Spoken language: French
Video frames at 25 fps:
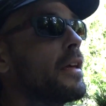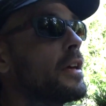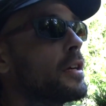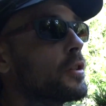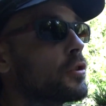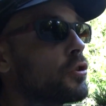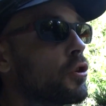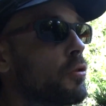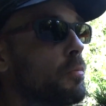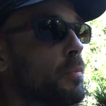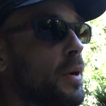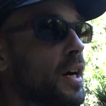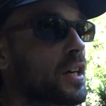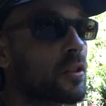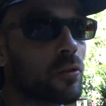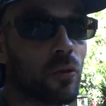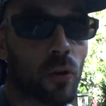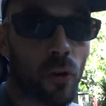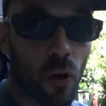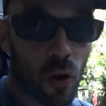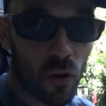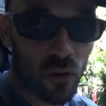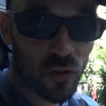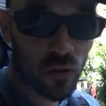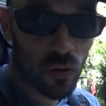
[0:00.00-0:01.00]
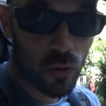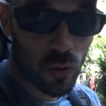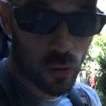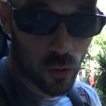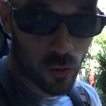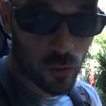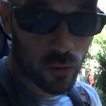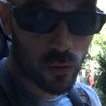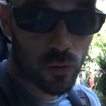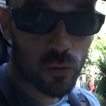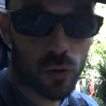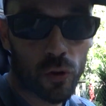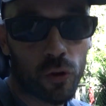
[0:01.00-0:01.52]
Je pars de Andelot
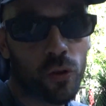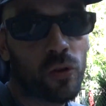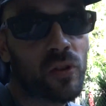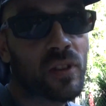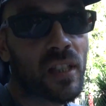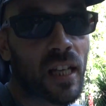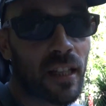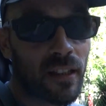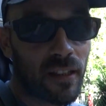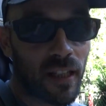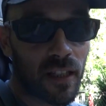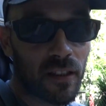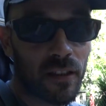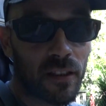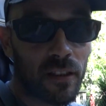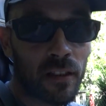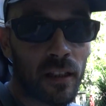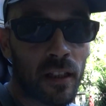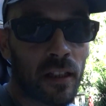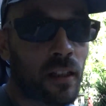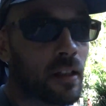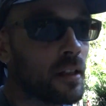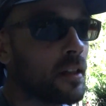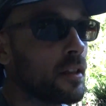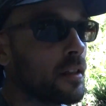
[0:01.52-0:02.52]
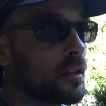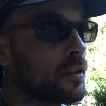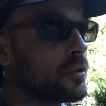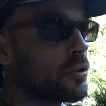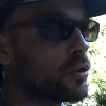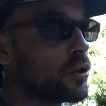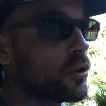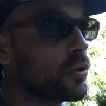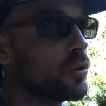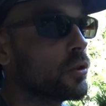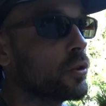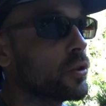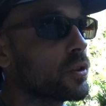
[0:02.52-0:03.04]
jusqu'à Tannes.
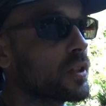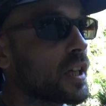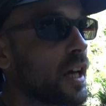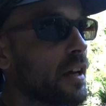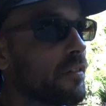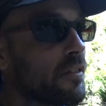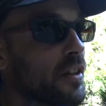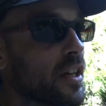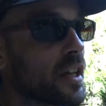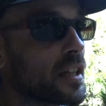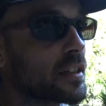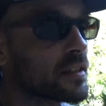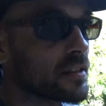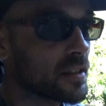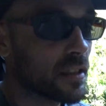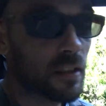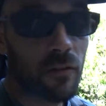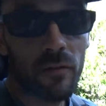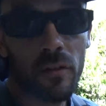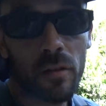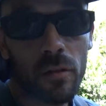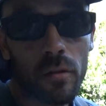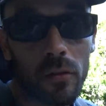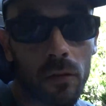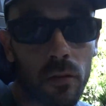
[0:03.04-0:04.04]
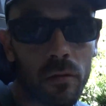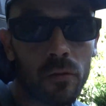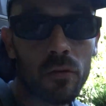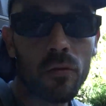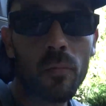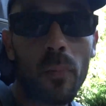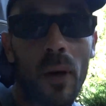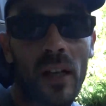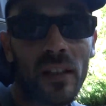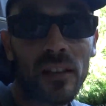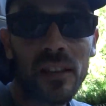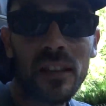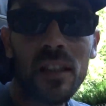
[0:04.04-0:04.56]
Je traverse une
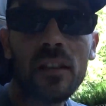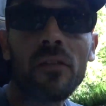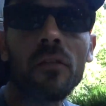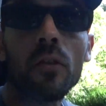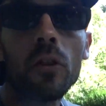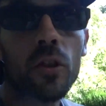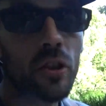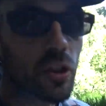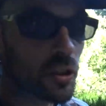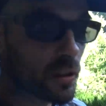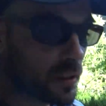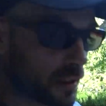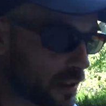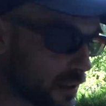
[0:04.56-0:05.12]
partie des Vosges.